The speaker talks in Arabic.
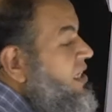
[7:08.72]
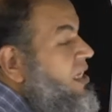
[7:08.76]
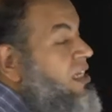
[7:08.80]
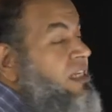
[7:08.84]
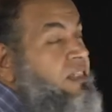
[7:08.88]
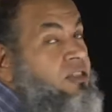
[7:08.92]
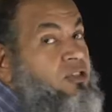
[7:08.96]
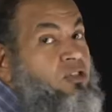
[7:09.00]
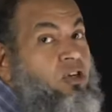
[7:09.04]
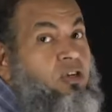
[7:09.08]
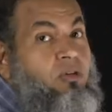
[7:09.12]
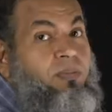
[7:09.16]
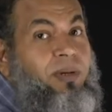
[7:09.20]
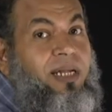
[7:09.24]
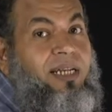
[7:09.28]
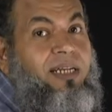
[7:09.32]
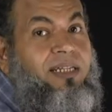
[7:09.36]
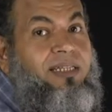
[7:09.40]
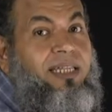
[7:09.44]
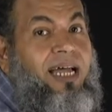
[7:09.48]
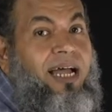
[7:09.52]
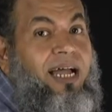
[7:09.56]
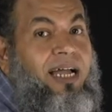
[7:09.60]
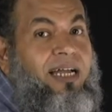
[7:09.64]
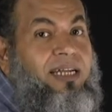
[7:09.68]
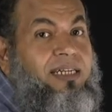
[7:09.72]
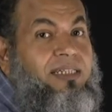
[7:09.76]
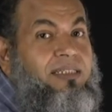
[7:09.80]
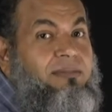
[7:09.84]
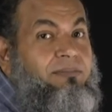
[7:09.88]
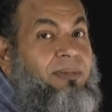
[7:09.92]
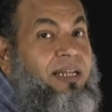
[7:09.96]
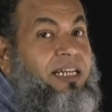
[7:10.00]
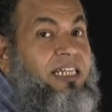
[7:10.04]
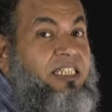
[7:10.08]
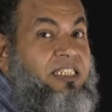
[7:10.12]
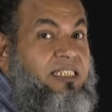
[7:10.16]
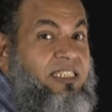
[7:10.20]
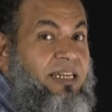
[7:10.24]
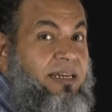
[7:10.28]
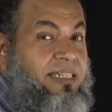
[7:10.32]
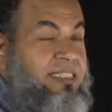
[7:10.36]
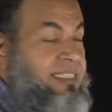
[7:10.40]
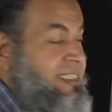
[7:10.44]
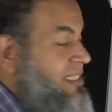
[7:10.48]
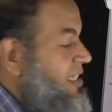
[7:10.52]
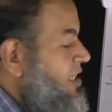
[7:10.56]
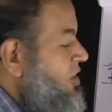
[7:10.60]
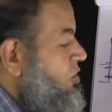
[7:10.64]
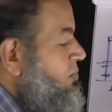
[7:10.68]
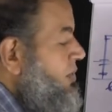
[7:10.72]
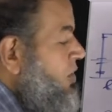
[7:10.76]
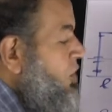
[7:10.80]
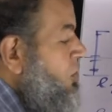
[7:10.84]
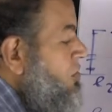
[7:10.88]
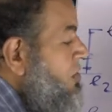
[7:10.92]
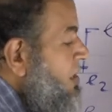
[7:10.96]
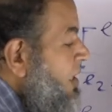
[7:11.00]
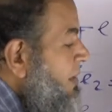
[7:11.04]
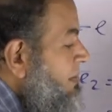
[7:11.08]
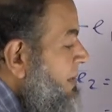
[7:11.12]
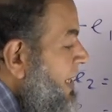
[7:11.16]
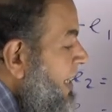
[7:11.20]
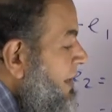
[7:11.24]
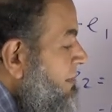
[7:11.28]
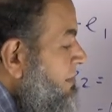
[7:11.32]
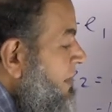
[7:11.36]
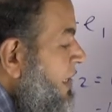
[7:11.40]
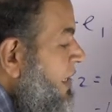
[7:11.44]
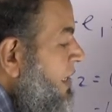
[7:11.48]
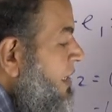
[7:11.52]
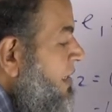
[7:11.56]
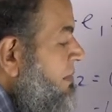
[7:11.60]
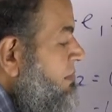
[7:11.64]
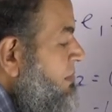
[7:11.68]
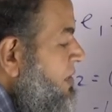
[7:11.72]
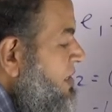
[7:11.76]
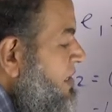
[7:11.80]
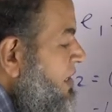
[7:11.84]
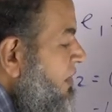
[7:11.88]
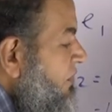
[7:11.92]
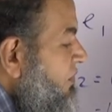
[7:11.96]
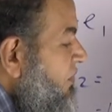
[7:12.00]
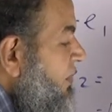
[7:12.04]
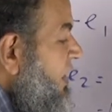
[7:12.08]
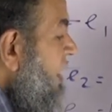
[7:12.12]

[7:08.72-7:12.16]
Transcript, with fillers: للتربه اللي تحت ماليش شال سي يبقى نحط لها بكام بصفر